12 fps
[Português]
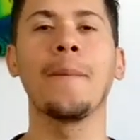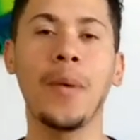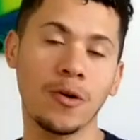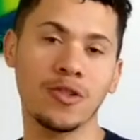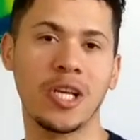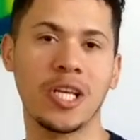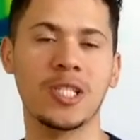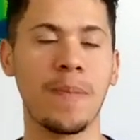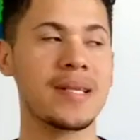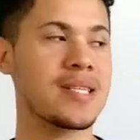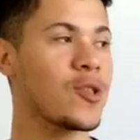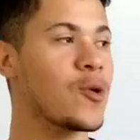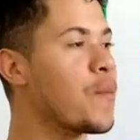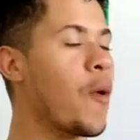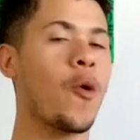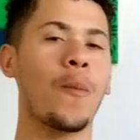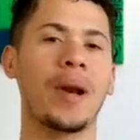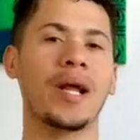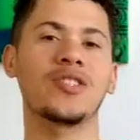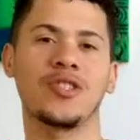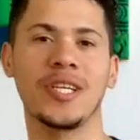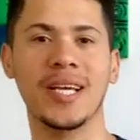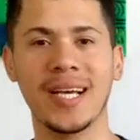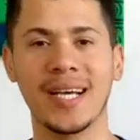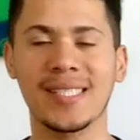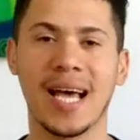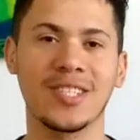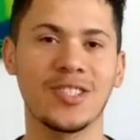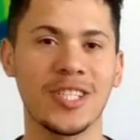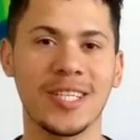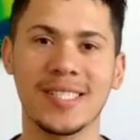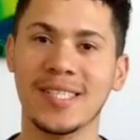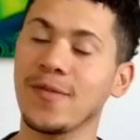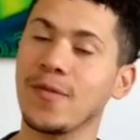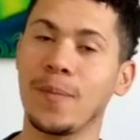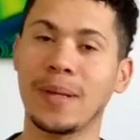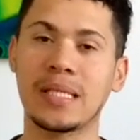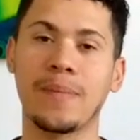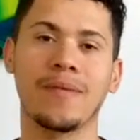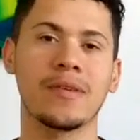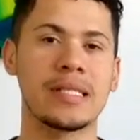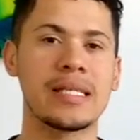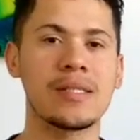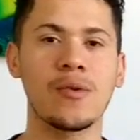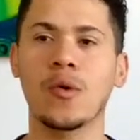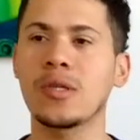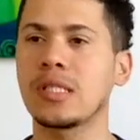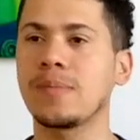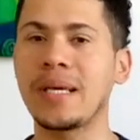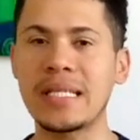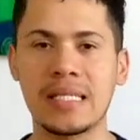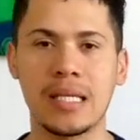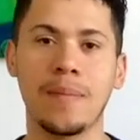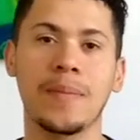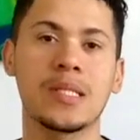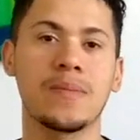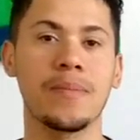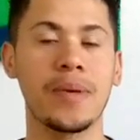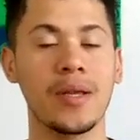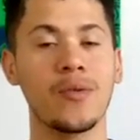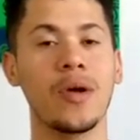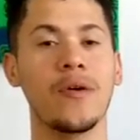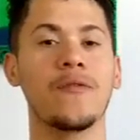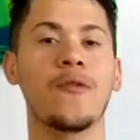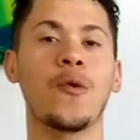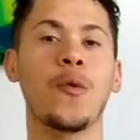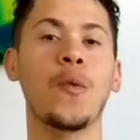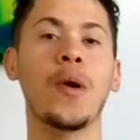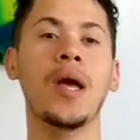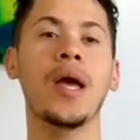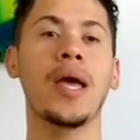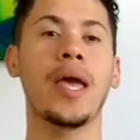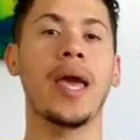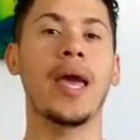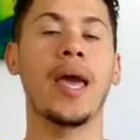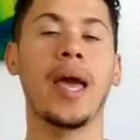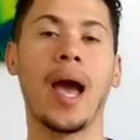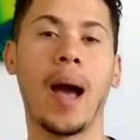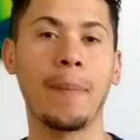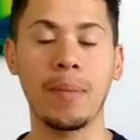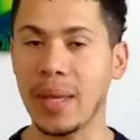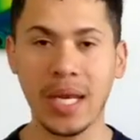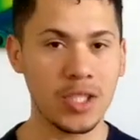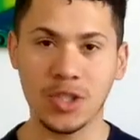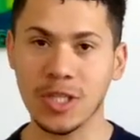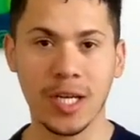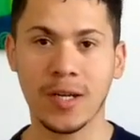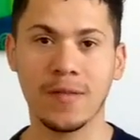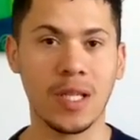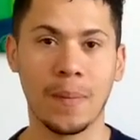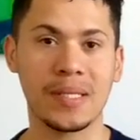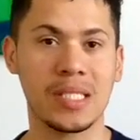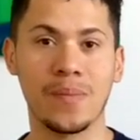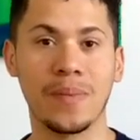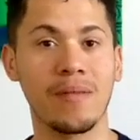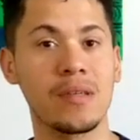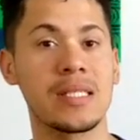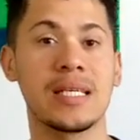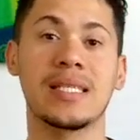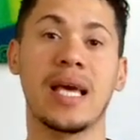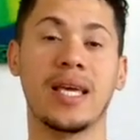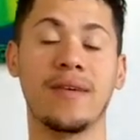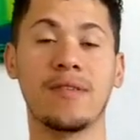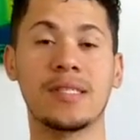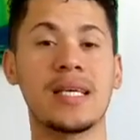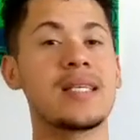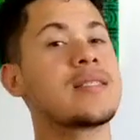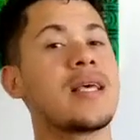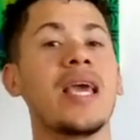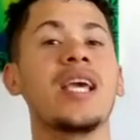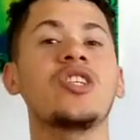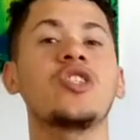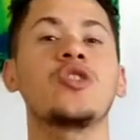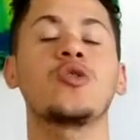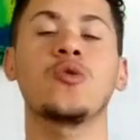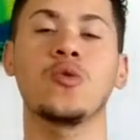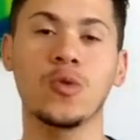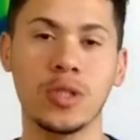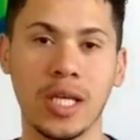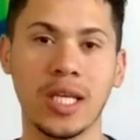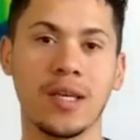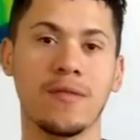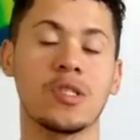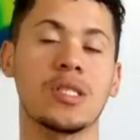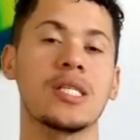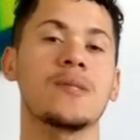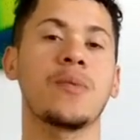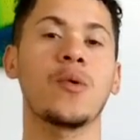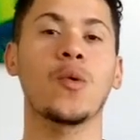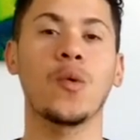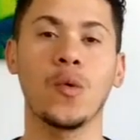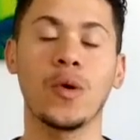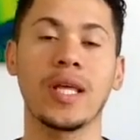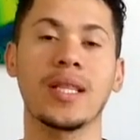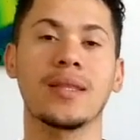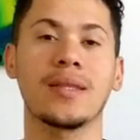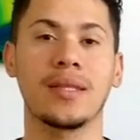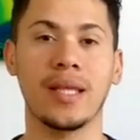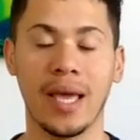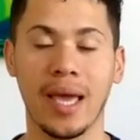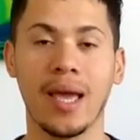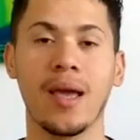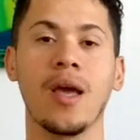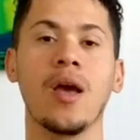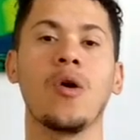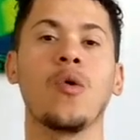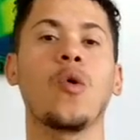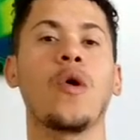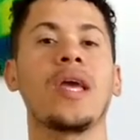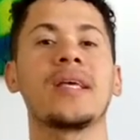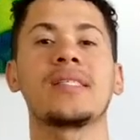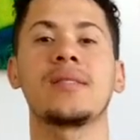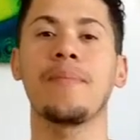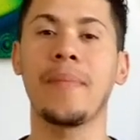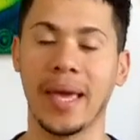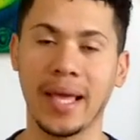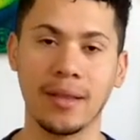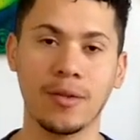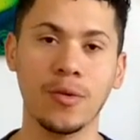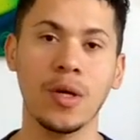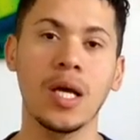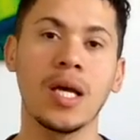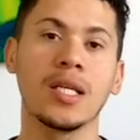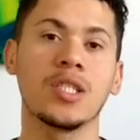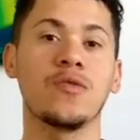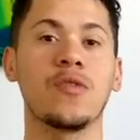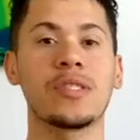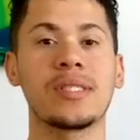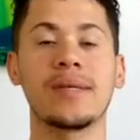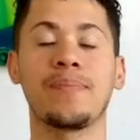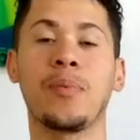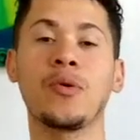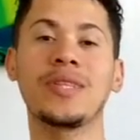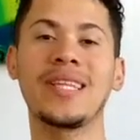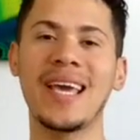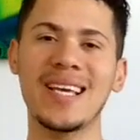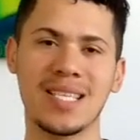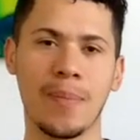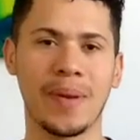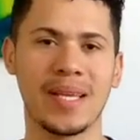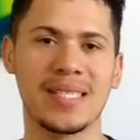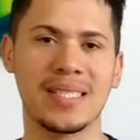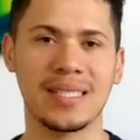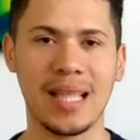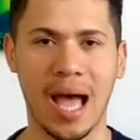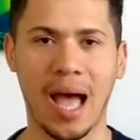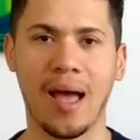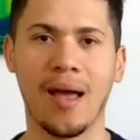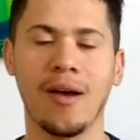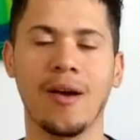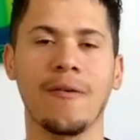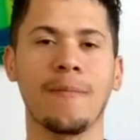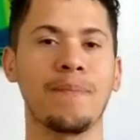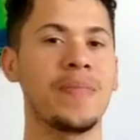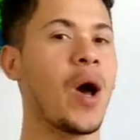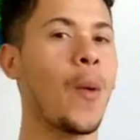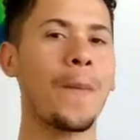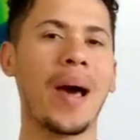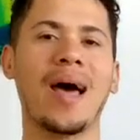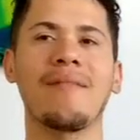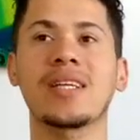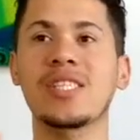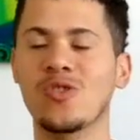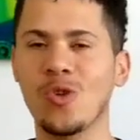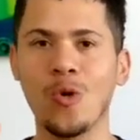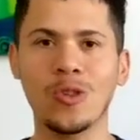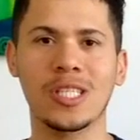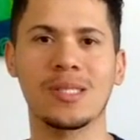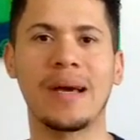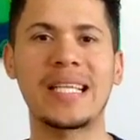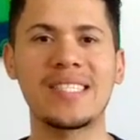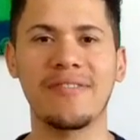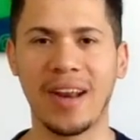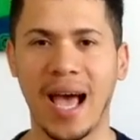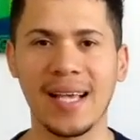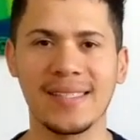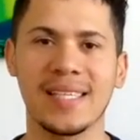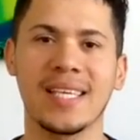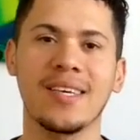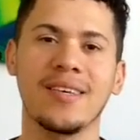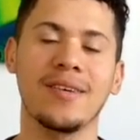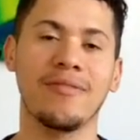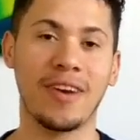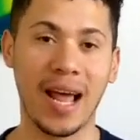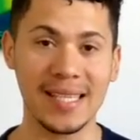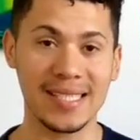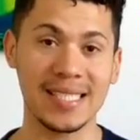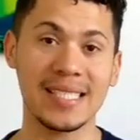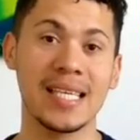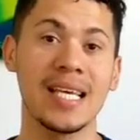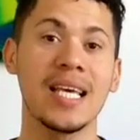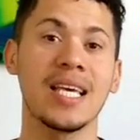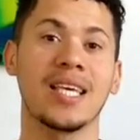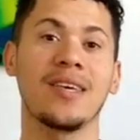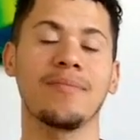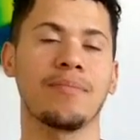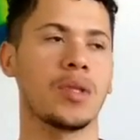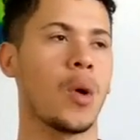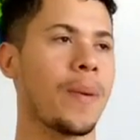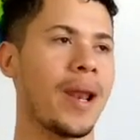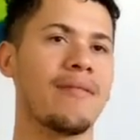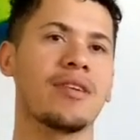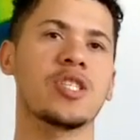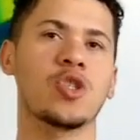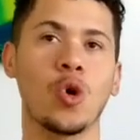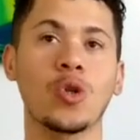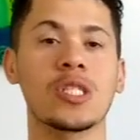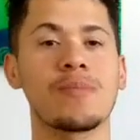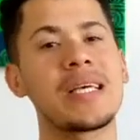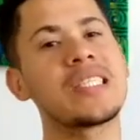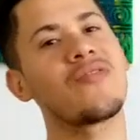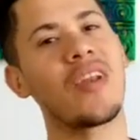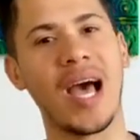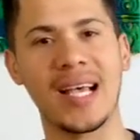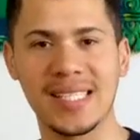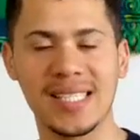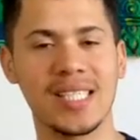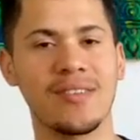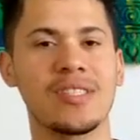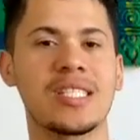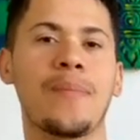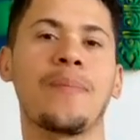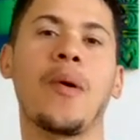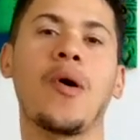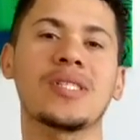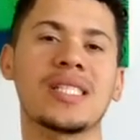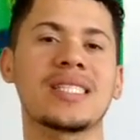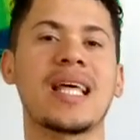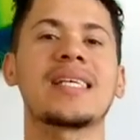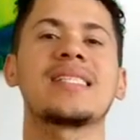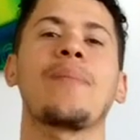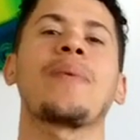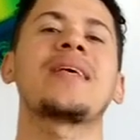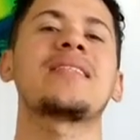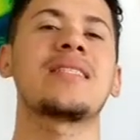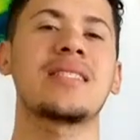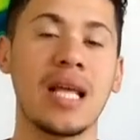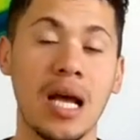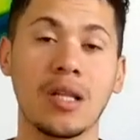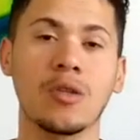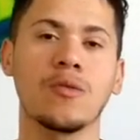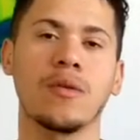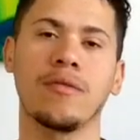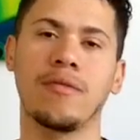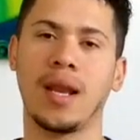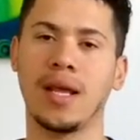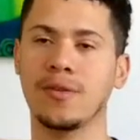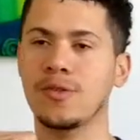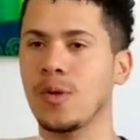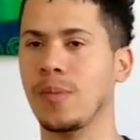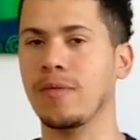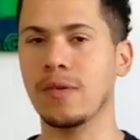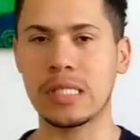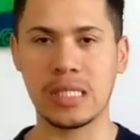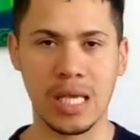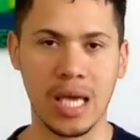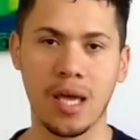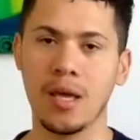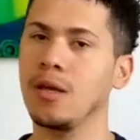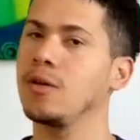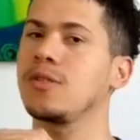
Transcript: Bom, gente, passando um pouco para as dicas, as dicas que eu vou passar para vocês são coisas bem simples. Primeiro, eu vou é, a primeira dica que eu vou dar passando para vocês é que vocês estudem, que vocês procurem ter o conhecimento de você poder se apresentar, não palavras soltas, mas frases que e frases que não palavras soltas, mas frases que você possa estar tá se apresentando, falando sobre você,